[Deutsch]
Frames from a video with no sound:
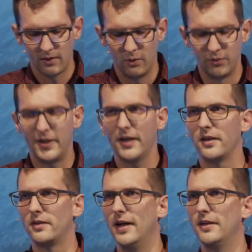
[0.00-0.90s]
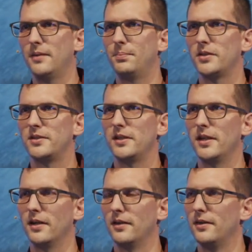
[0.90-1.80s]
Und dann kann die Wende
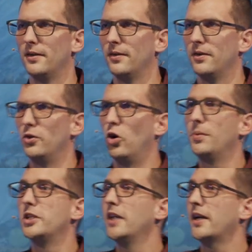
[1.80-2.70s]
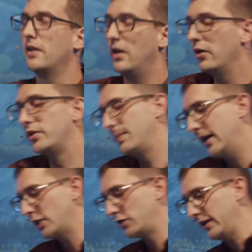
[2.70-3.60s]
passieren. Nomi ist nicht gegangen und die
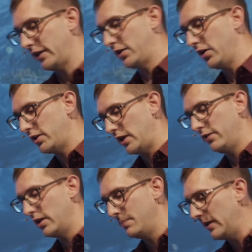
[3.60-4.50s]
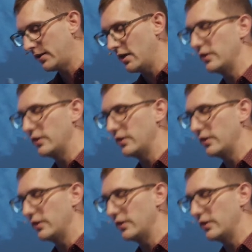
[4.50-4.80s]
beiden Schwiegertöchter wollten mitgehen,